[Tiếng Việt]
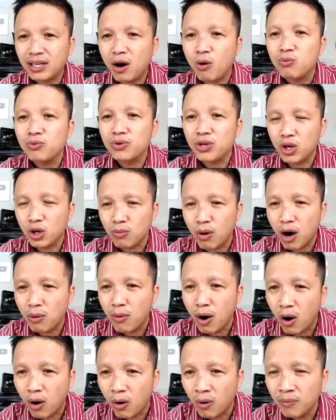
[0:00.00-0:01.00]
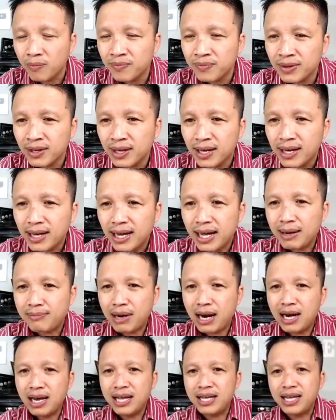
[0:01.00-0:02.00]
mà ảnh không chịu bỏ bồ
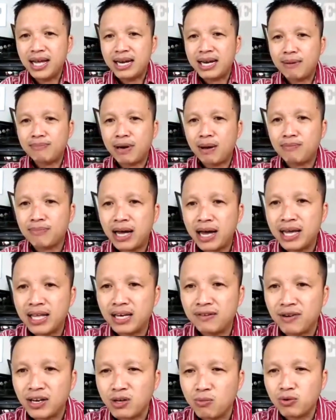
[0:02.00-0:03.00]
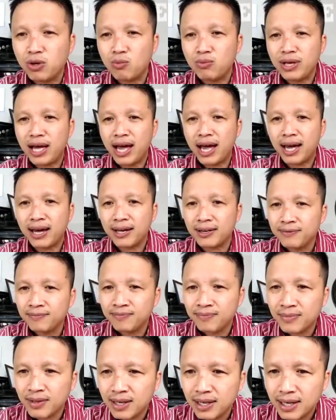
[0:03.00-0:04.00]
em đã ly dị năm năm nay nhưng vẫn sống chung
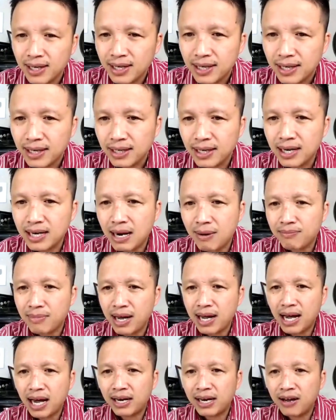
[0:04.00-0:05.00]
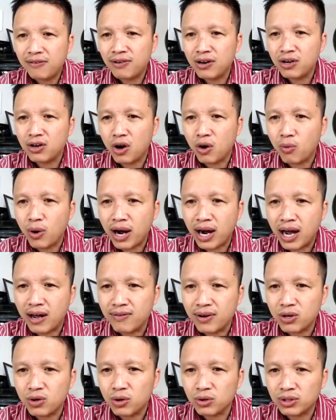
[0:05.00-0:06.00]
nhà đến năm nay anh ấy vẫn
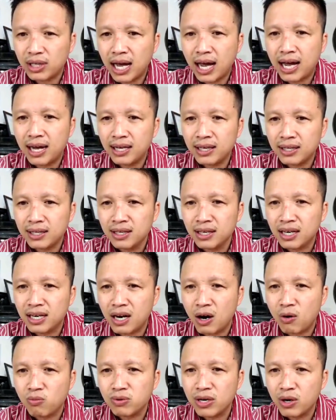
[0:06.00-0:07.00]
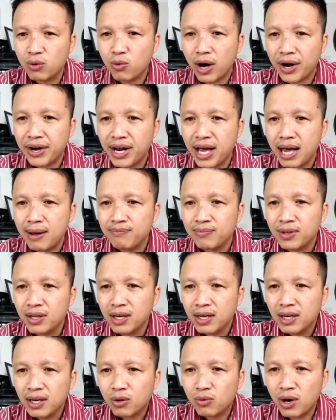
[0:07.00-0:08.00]
còn quan hệ với cô ta nhưng không đi qua
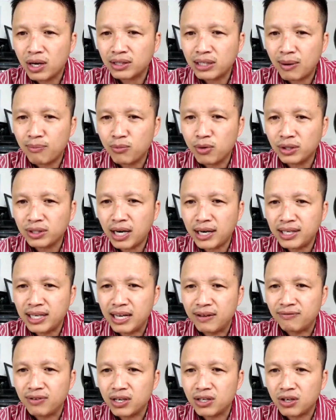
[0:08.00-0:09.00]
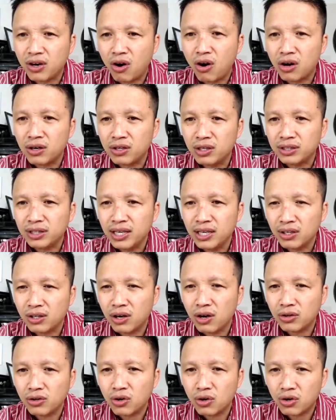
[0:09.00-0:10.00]
đêm quan tâm có trách nhiệm với con
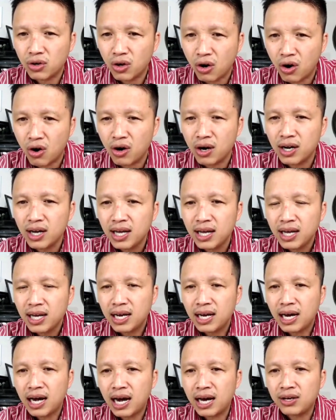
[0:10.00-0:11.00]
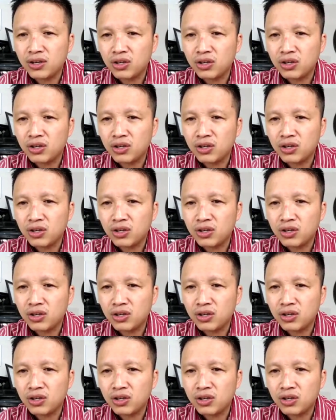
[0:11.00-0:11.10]
đưa tiền lo cho con